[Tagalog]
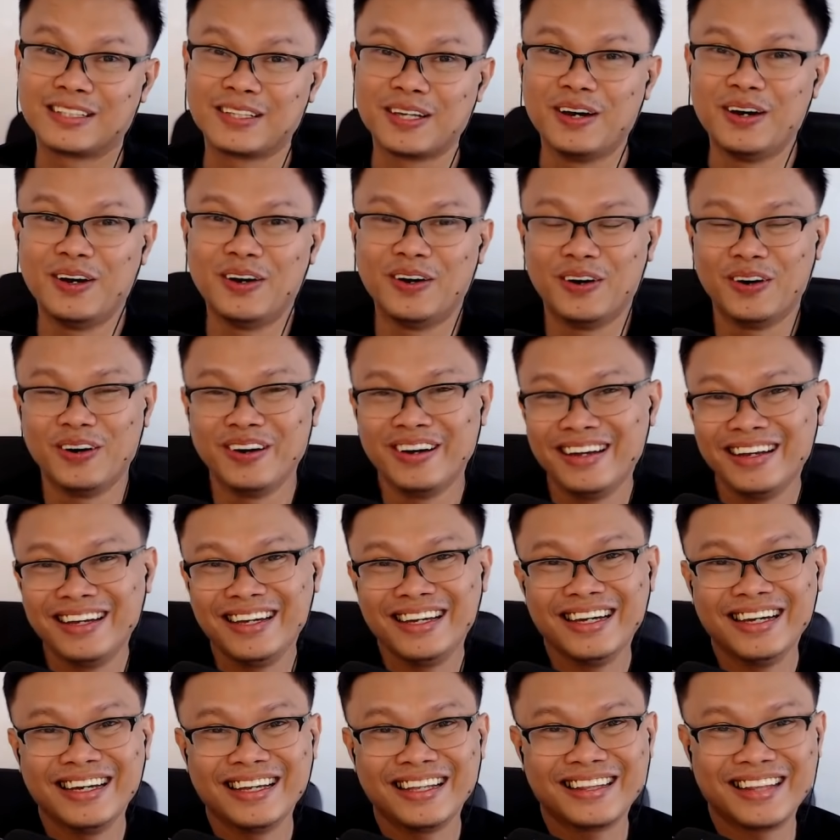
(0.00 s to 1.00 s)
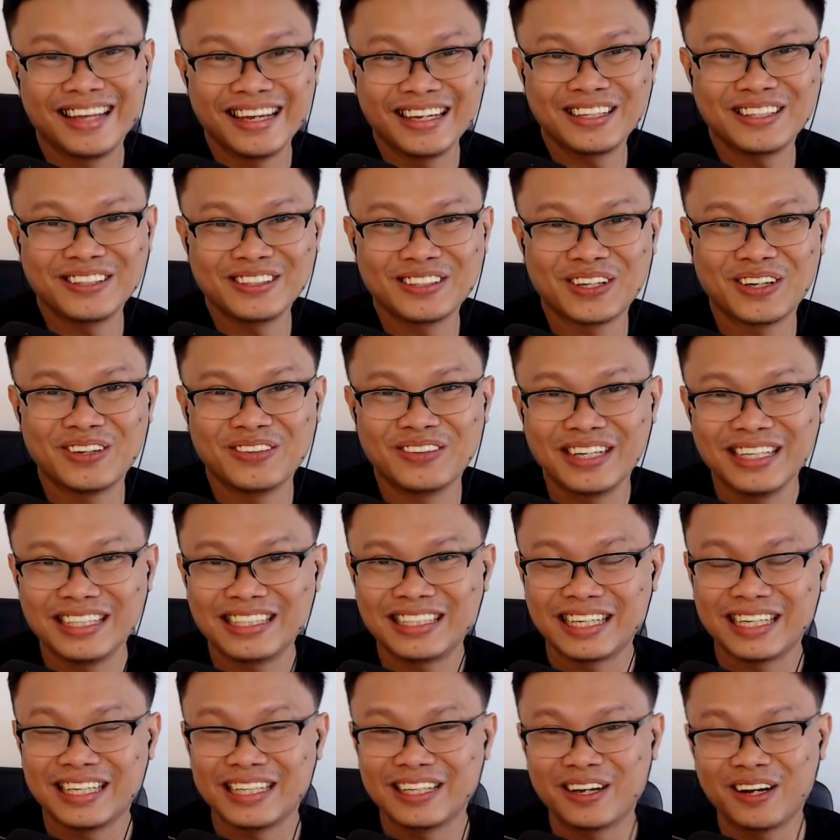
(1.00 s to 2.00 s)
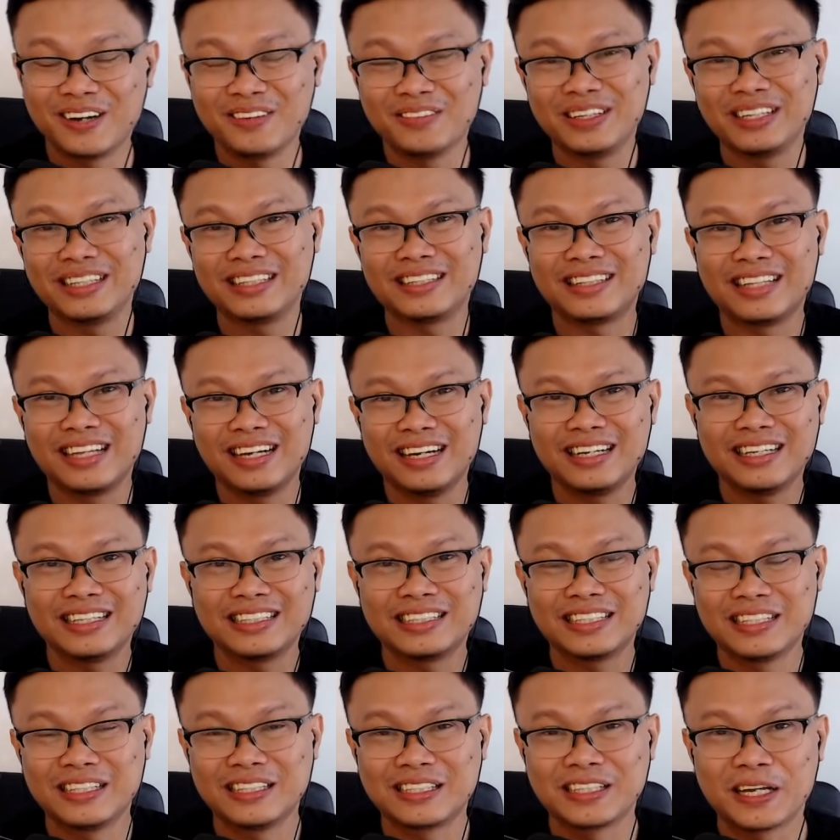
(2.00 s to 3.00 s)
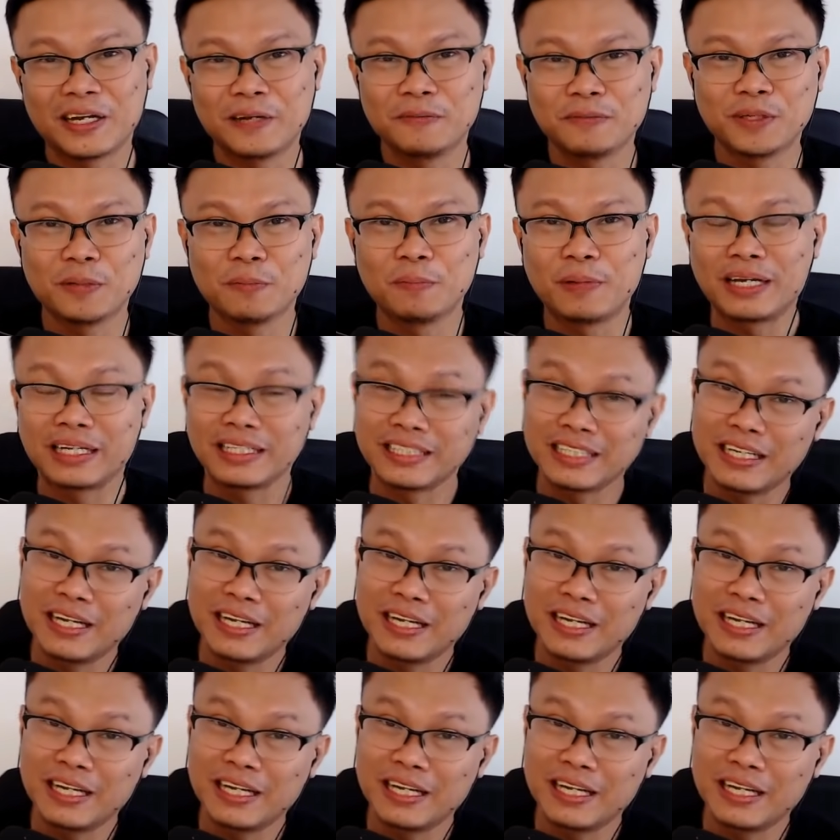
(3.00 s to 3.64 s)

So, thank you so much and comment uh, sa description pare.